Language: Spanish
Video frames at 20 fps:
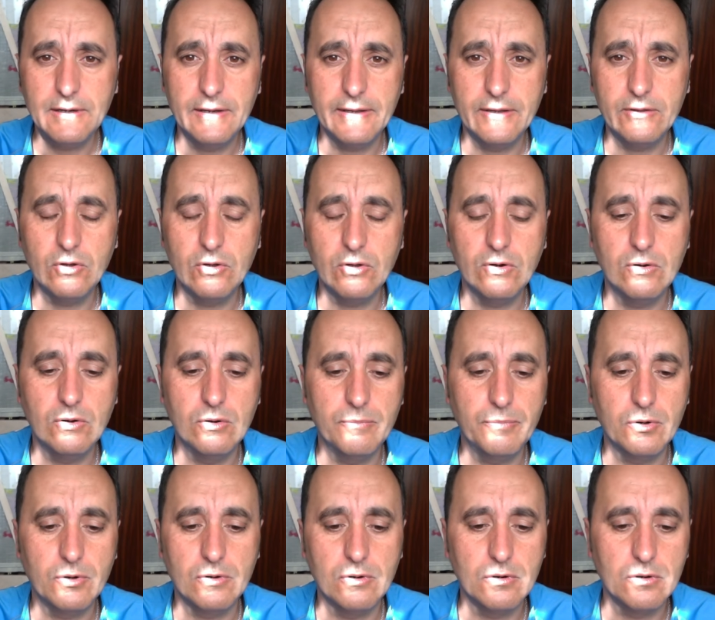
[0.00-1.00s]
leyendo
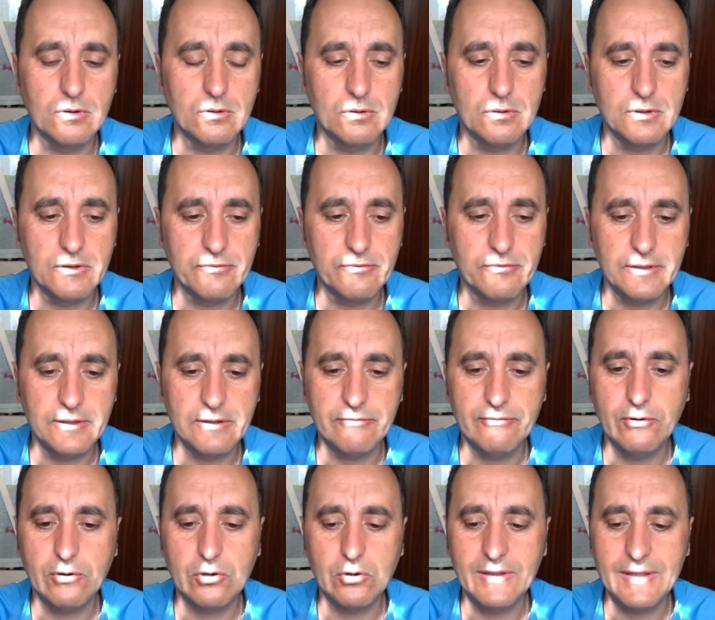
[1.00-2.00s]
por diferentes
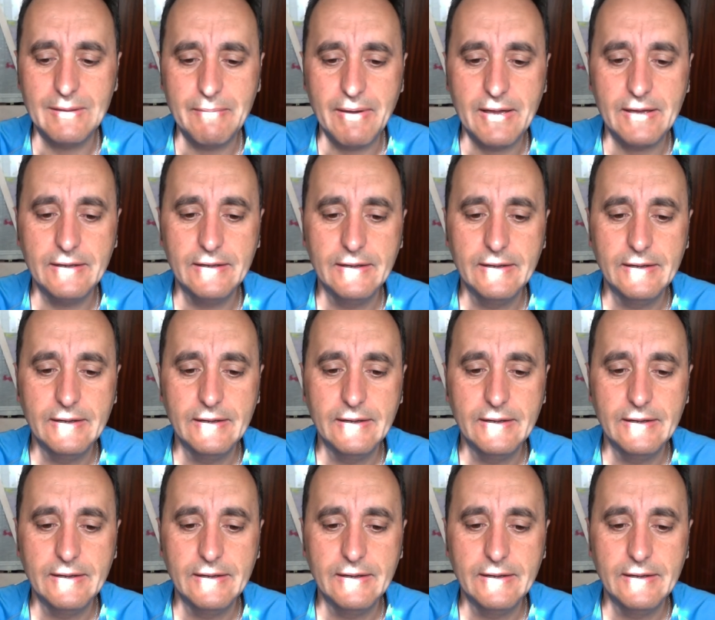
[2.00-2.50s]
foros y demás,